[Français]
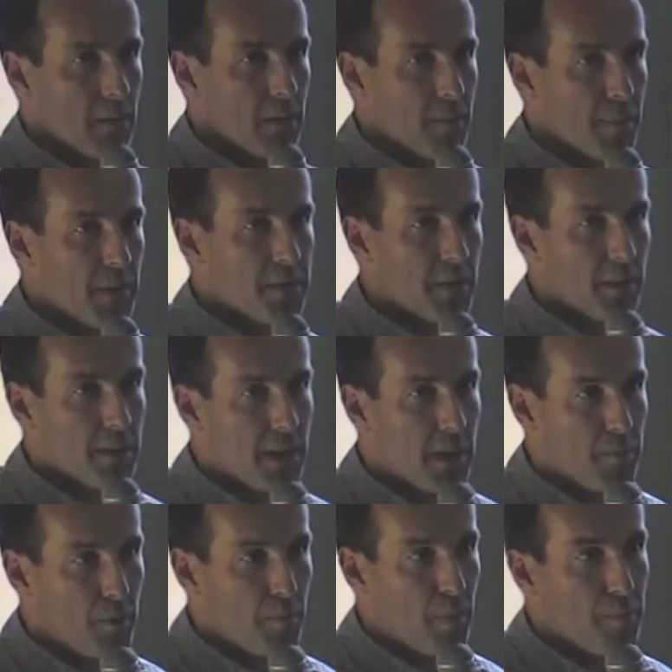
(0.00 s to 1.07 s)
se mixent avec
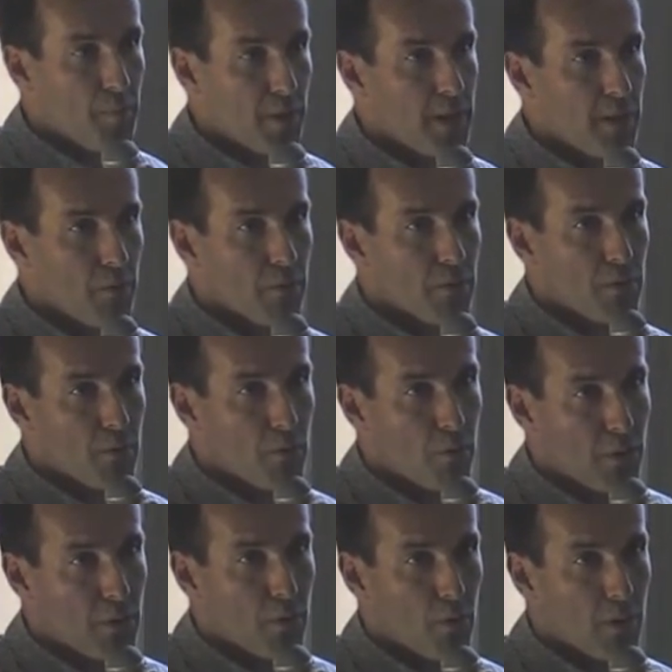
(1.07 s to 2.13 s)
nous, qui donnent des
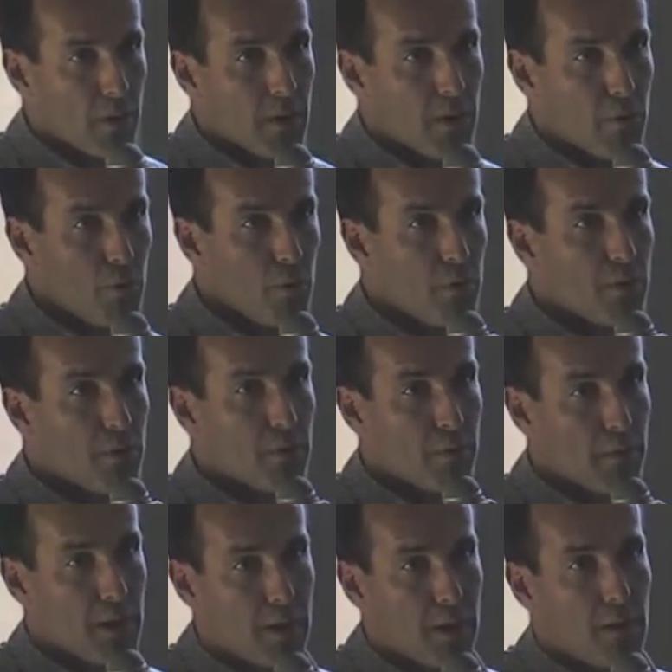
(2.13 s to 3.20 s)
conseils INAGRO.
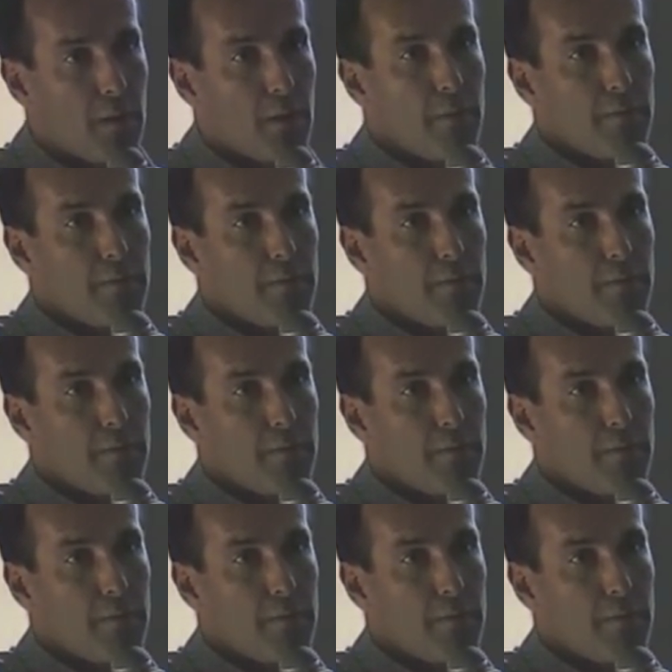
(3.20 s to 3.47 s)
La,